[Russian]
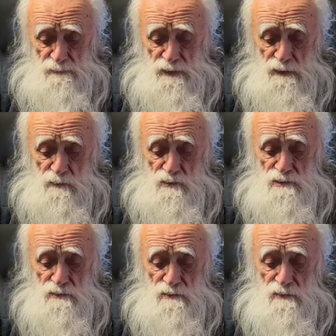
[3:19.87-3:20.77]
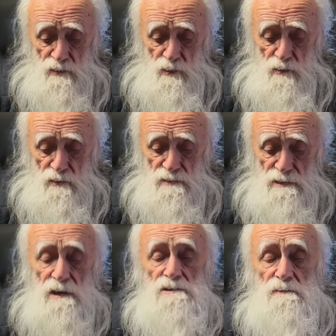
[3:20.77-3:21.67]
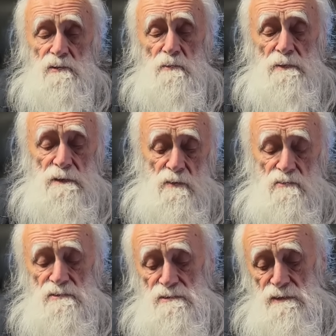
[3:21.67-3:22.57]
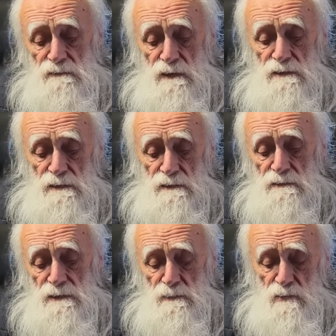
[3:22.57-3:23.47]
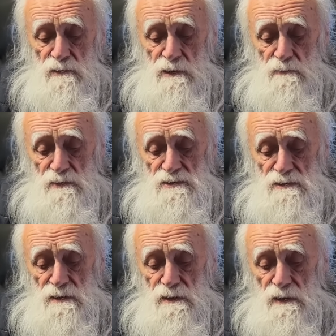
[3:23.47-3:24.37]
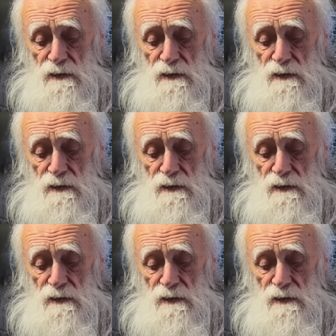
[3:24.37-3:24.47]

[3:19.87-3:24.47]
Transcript: потому что до, скажем, до полового созревания ребенок обычно